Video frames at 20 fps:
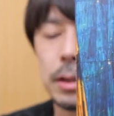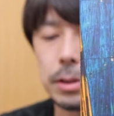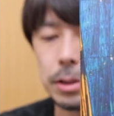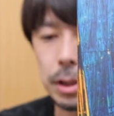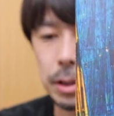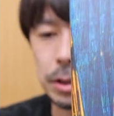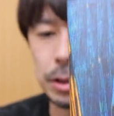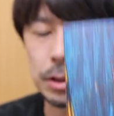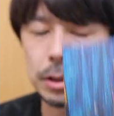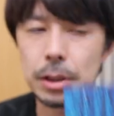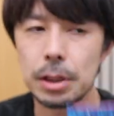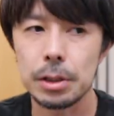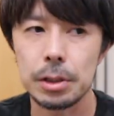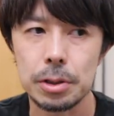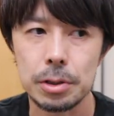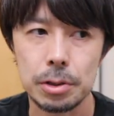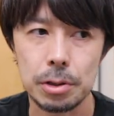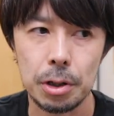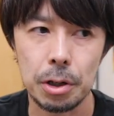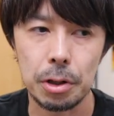写真なん
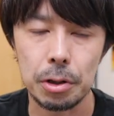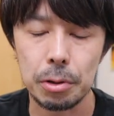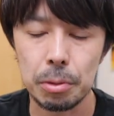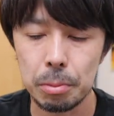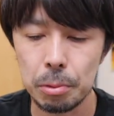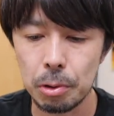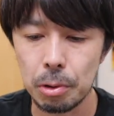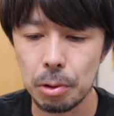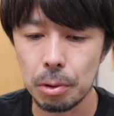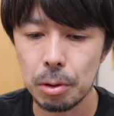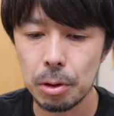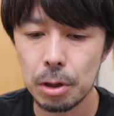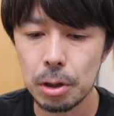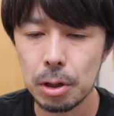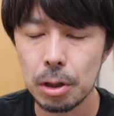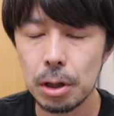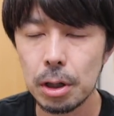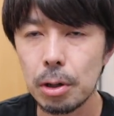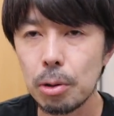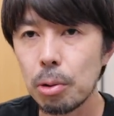ですけれども、
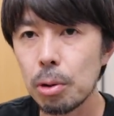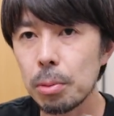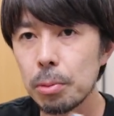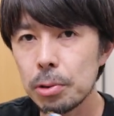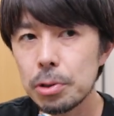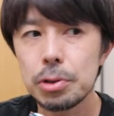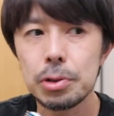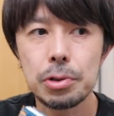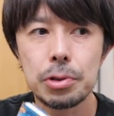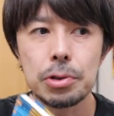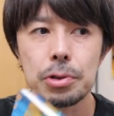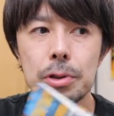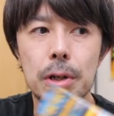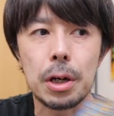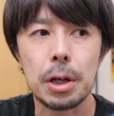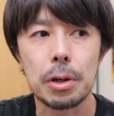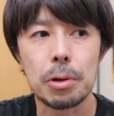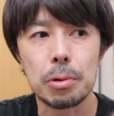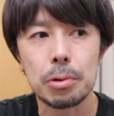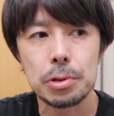えこれも
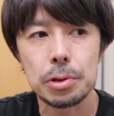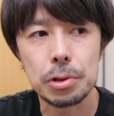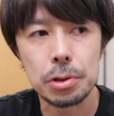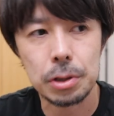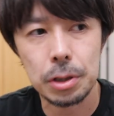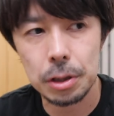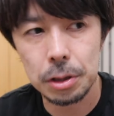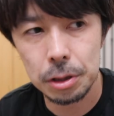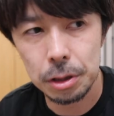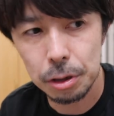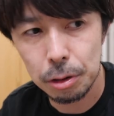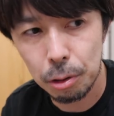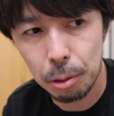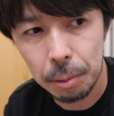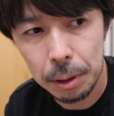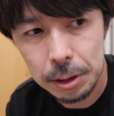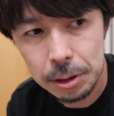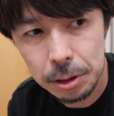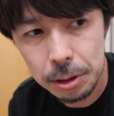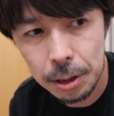90×60cm に伸
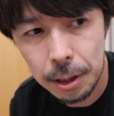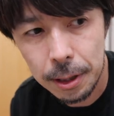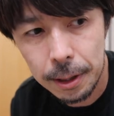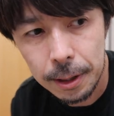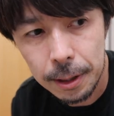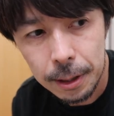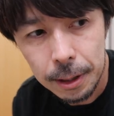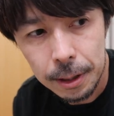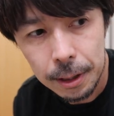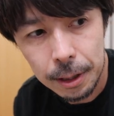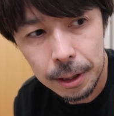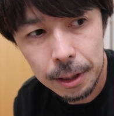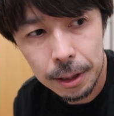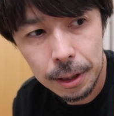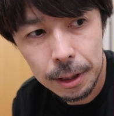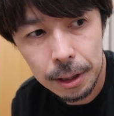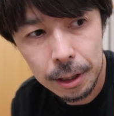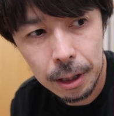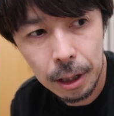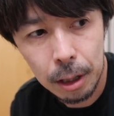ばして、
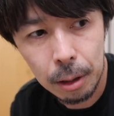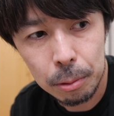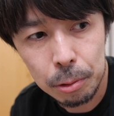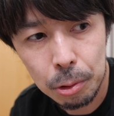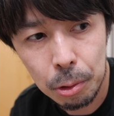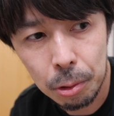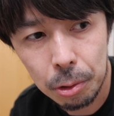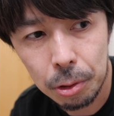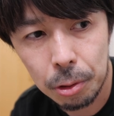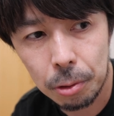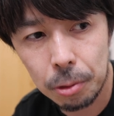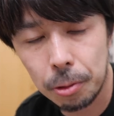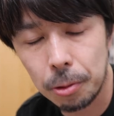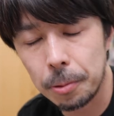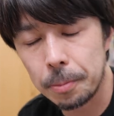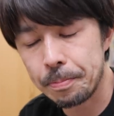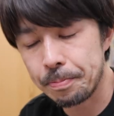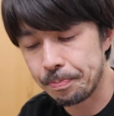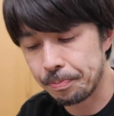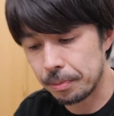えー、カラブ東京
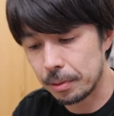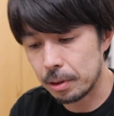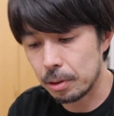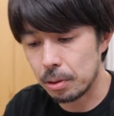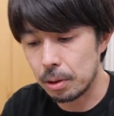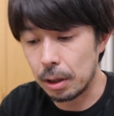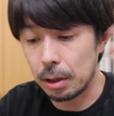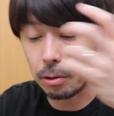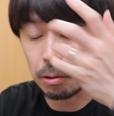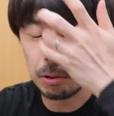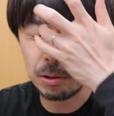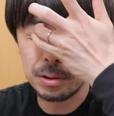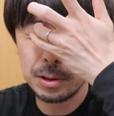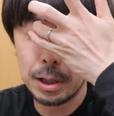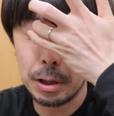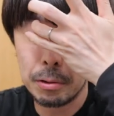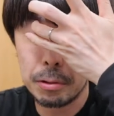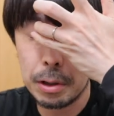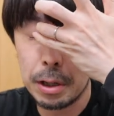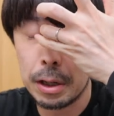のあの
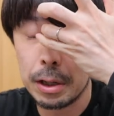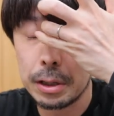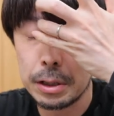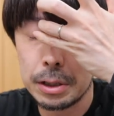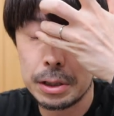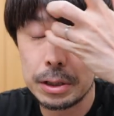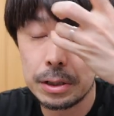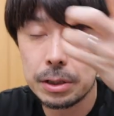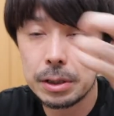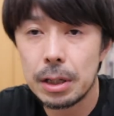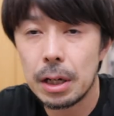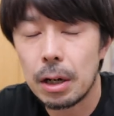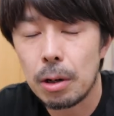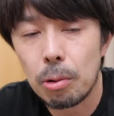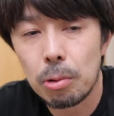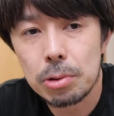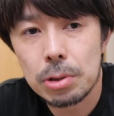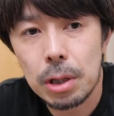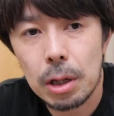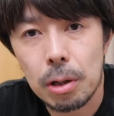キャノンギャラリー銀座
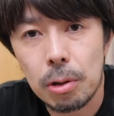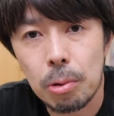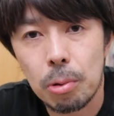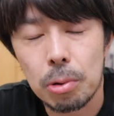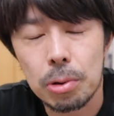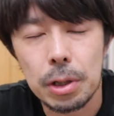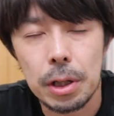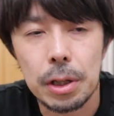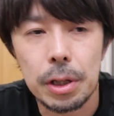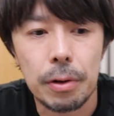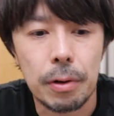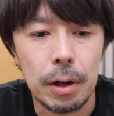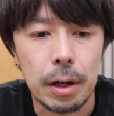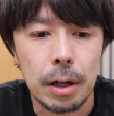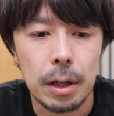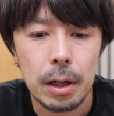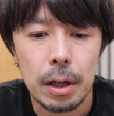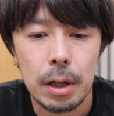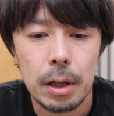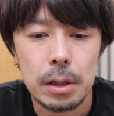大阪の個展で
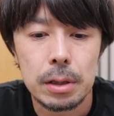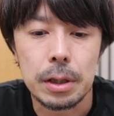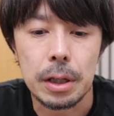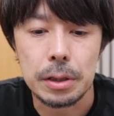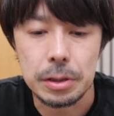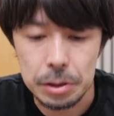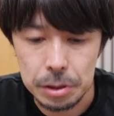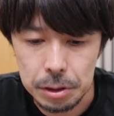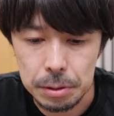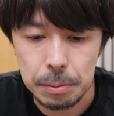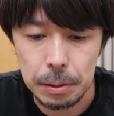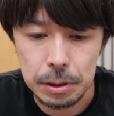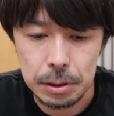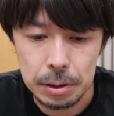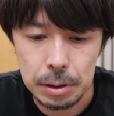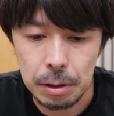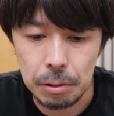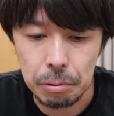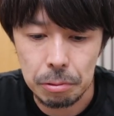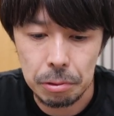は展示しま
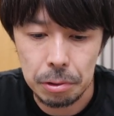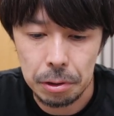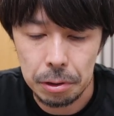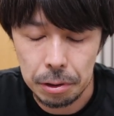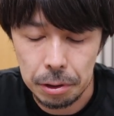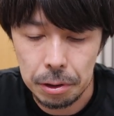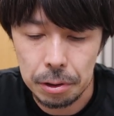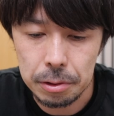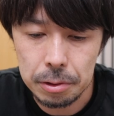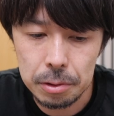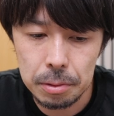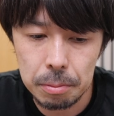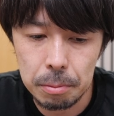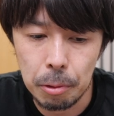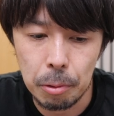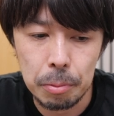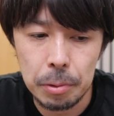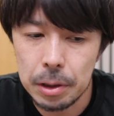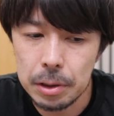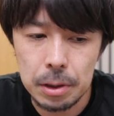したのでね
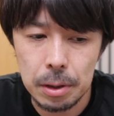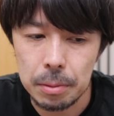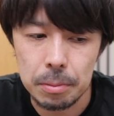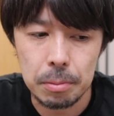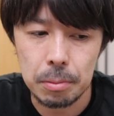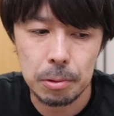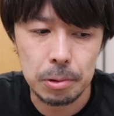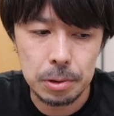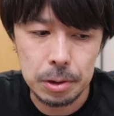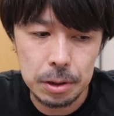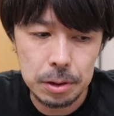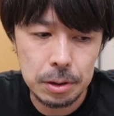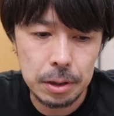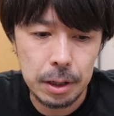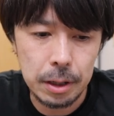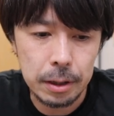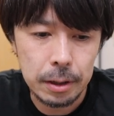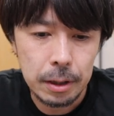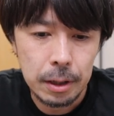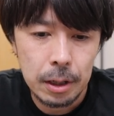もう皆さんもう全
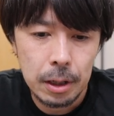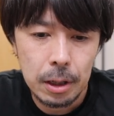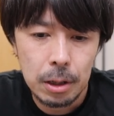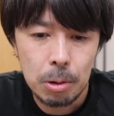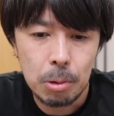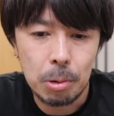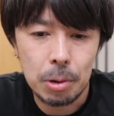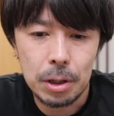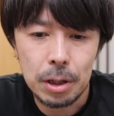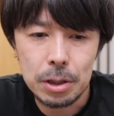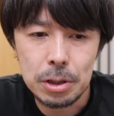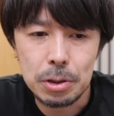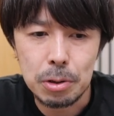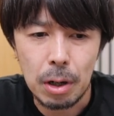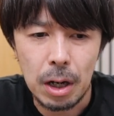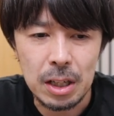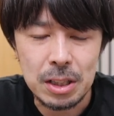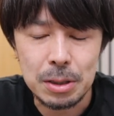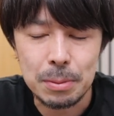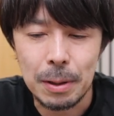然これが
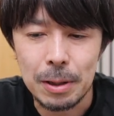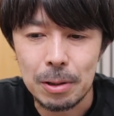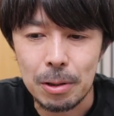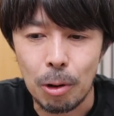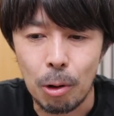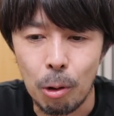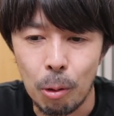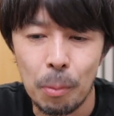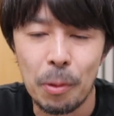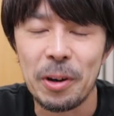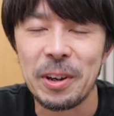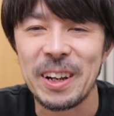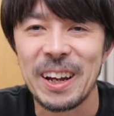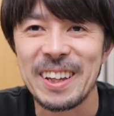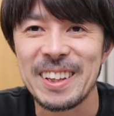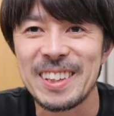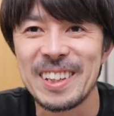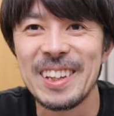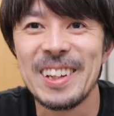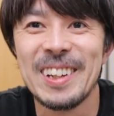ISO8 万とは思えな
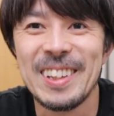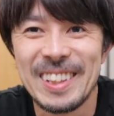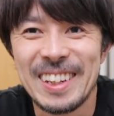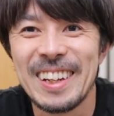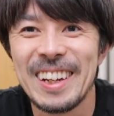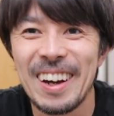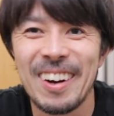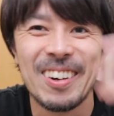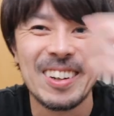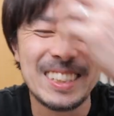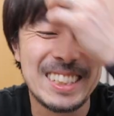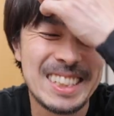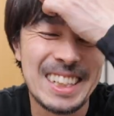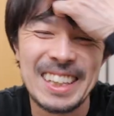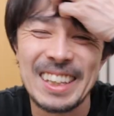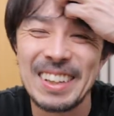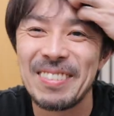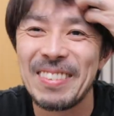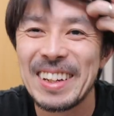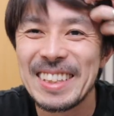いっていうふうにねおっ
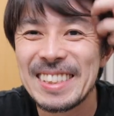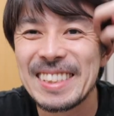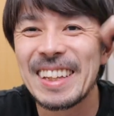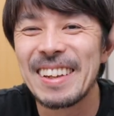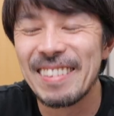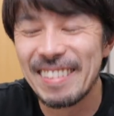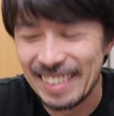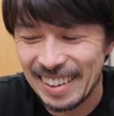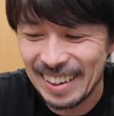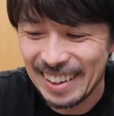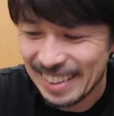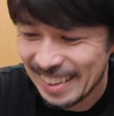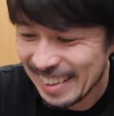しゃってましたよね。